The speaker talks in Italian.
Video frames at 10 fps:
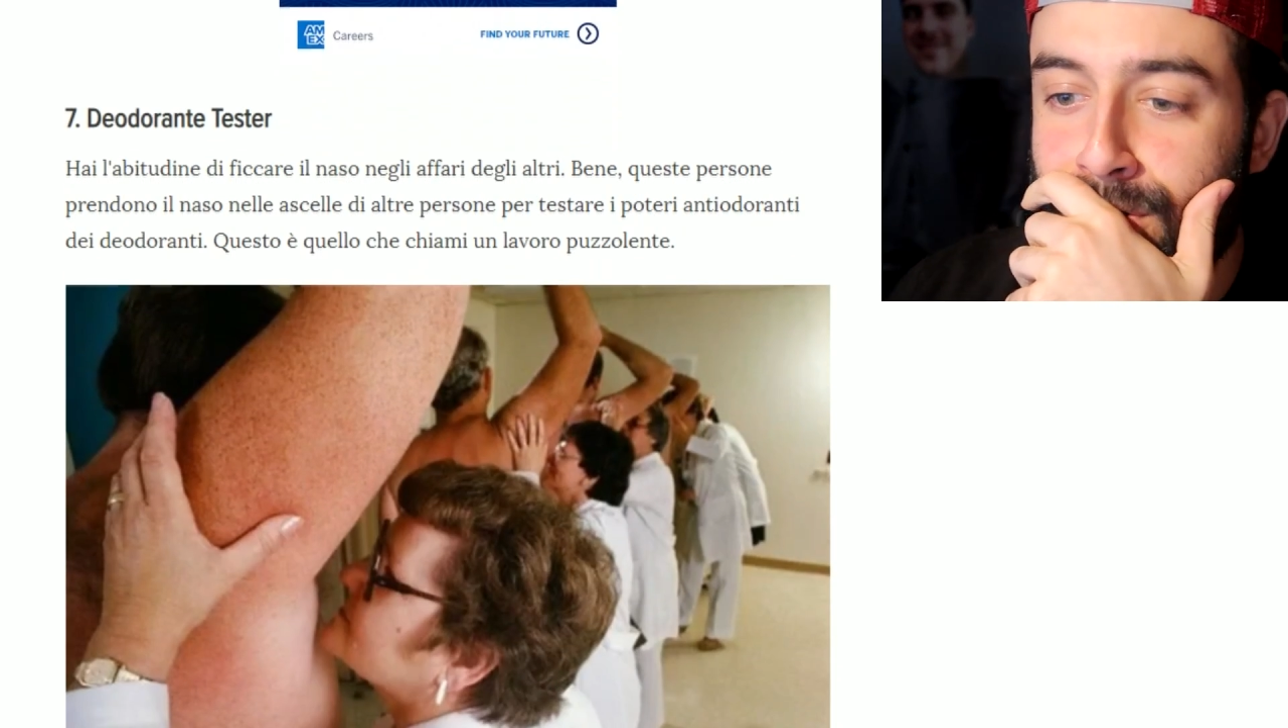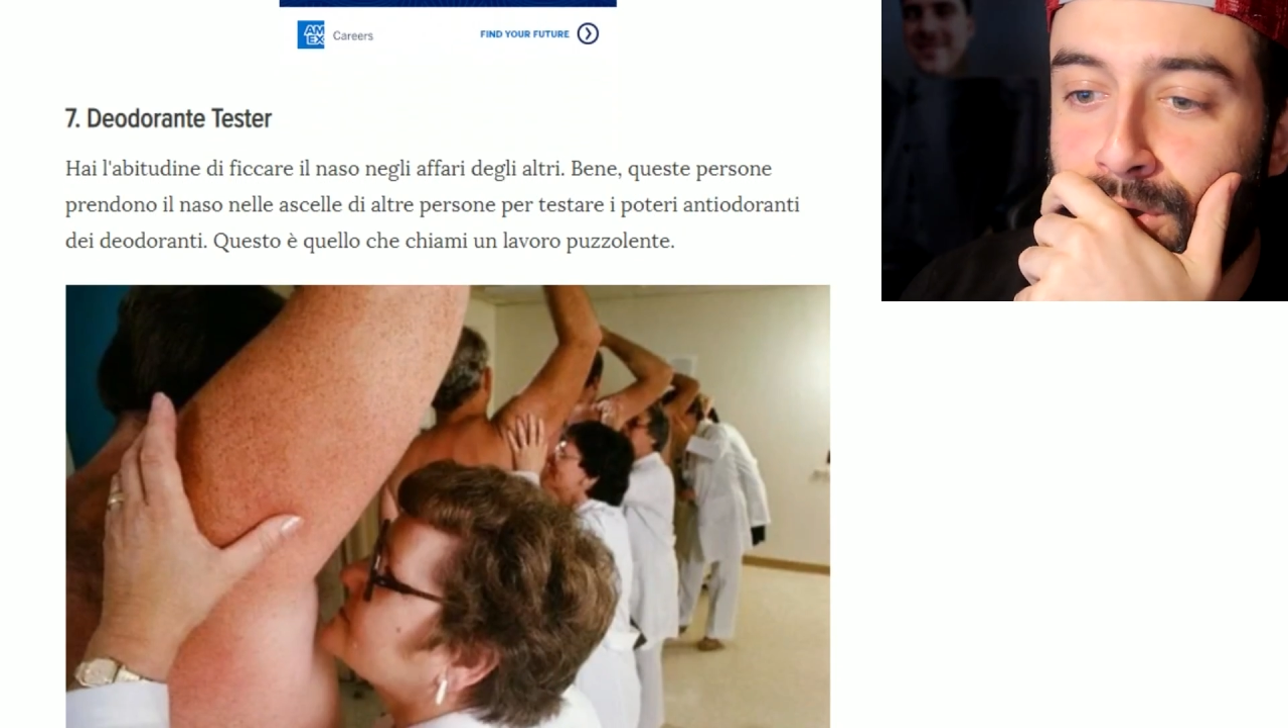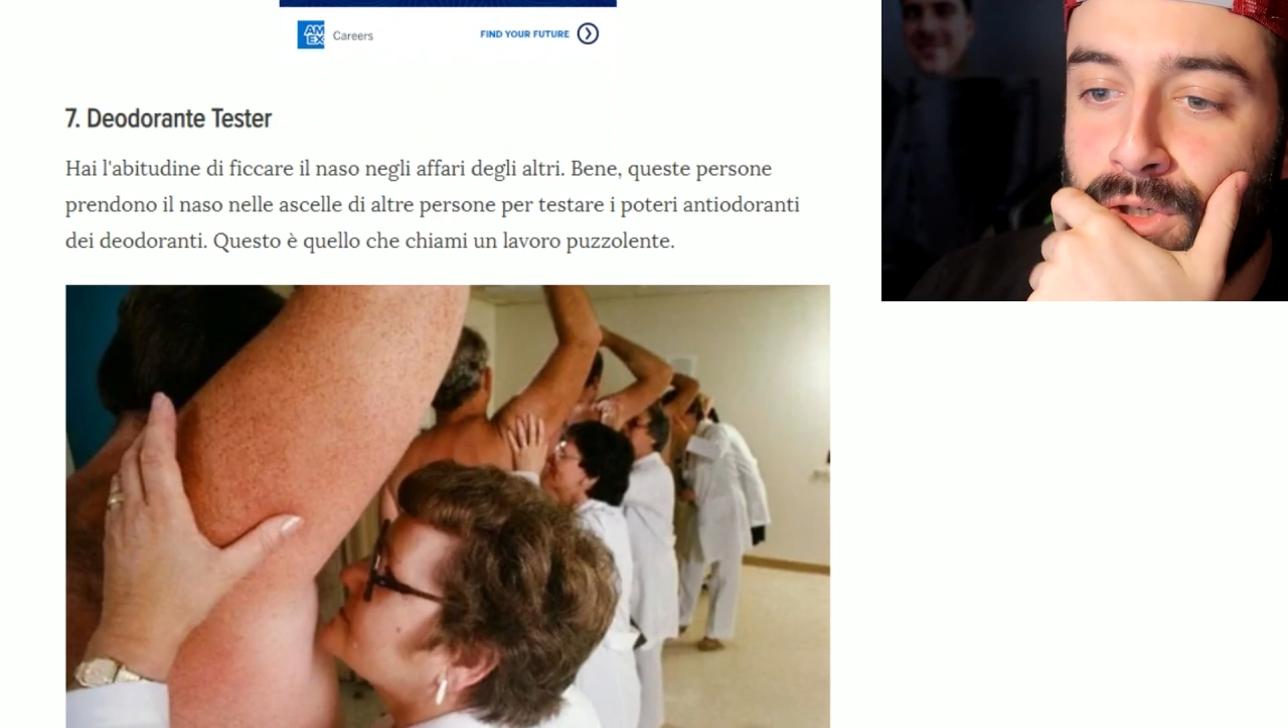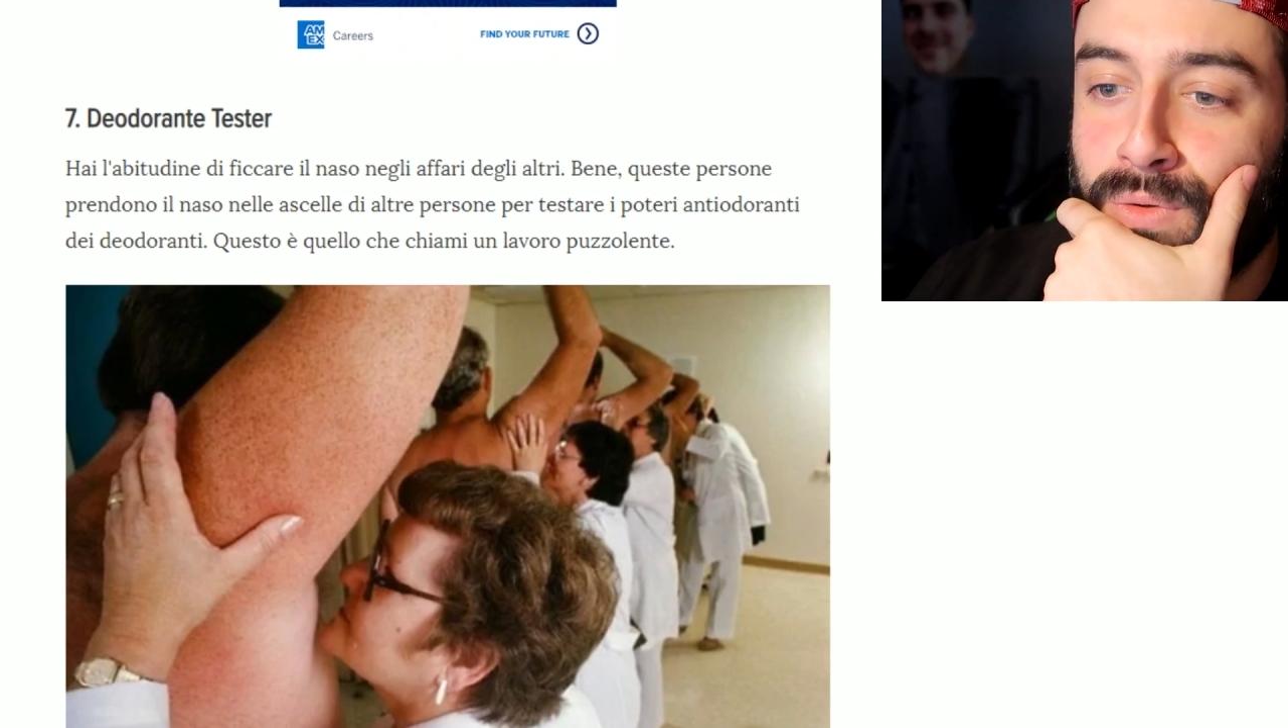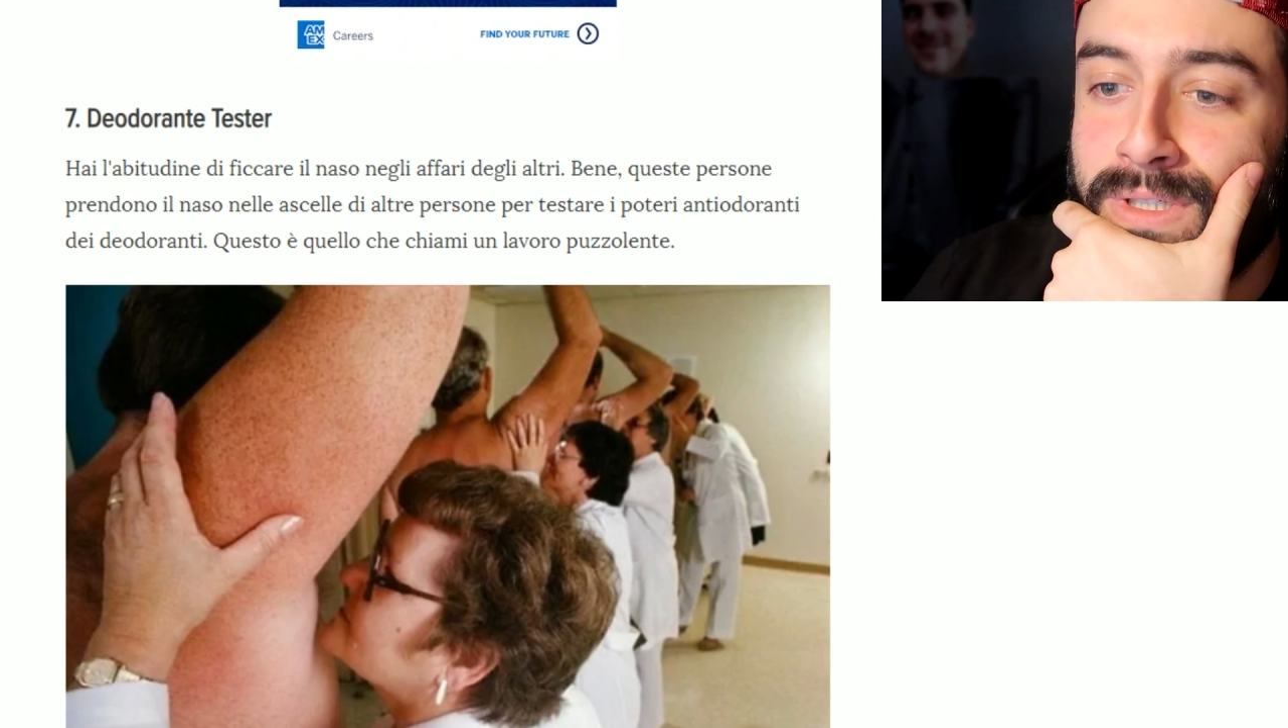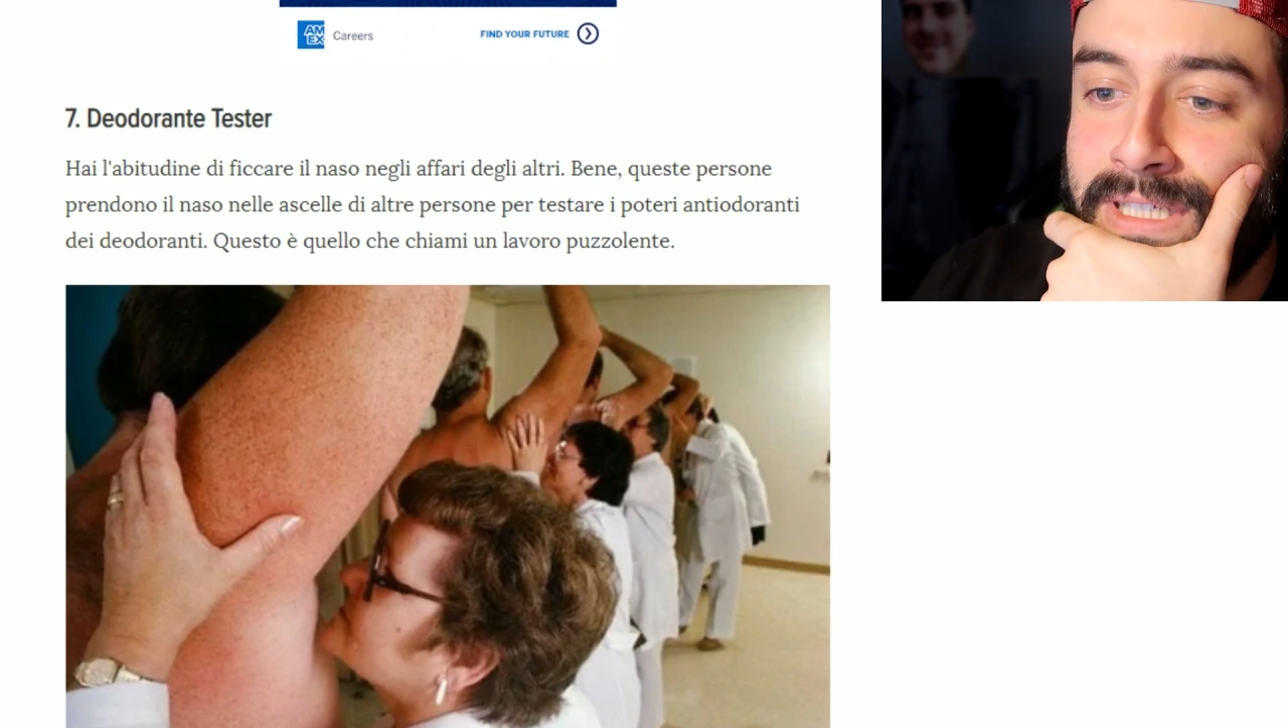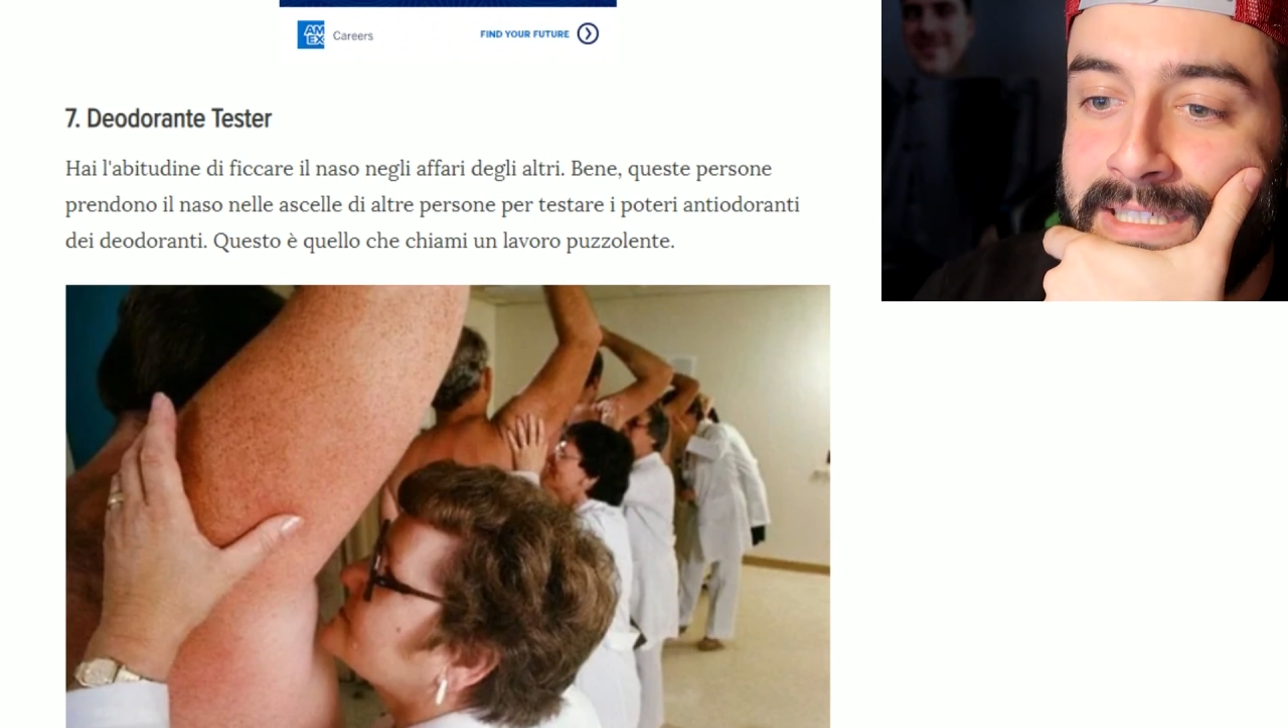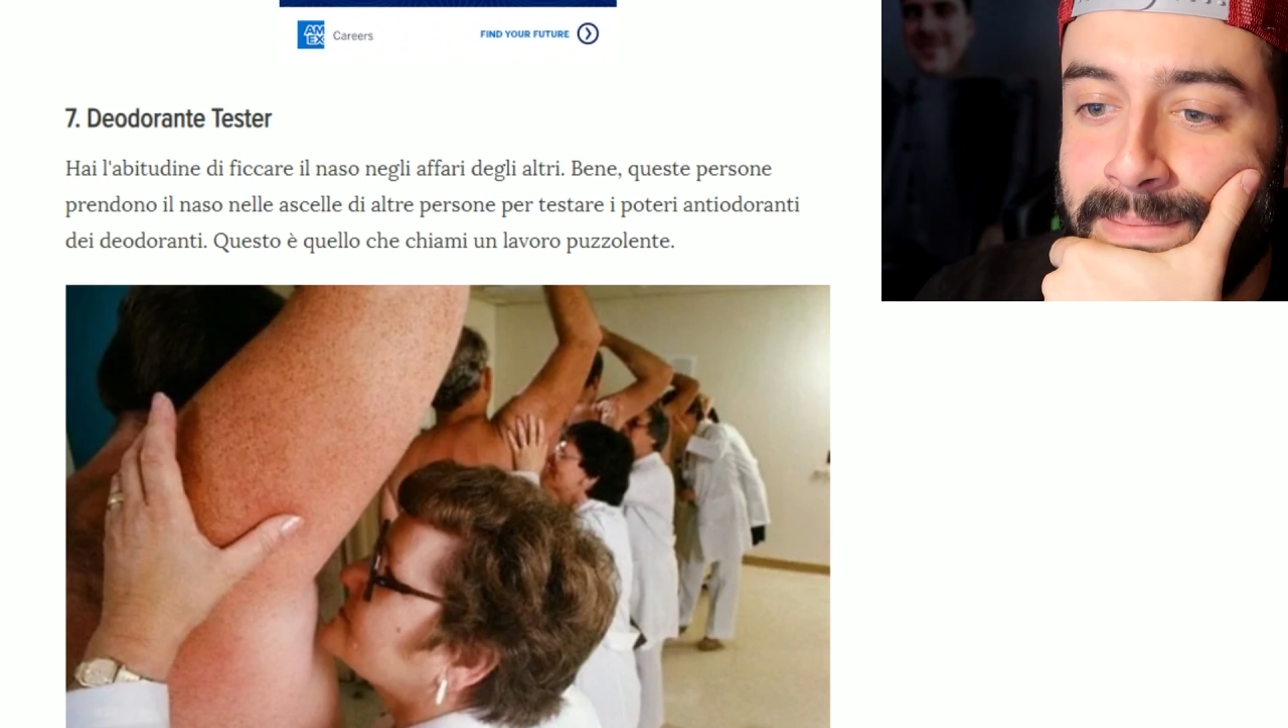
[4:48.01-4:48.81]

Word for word: Ci sono queste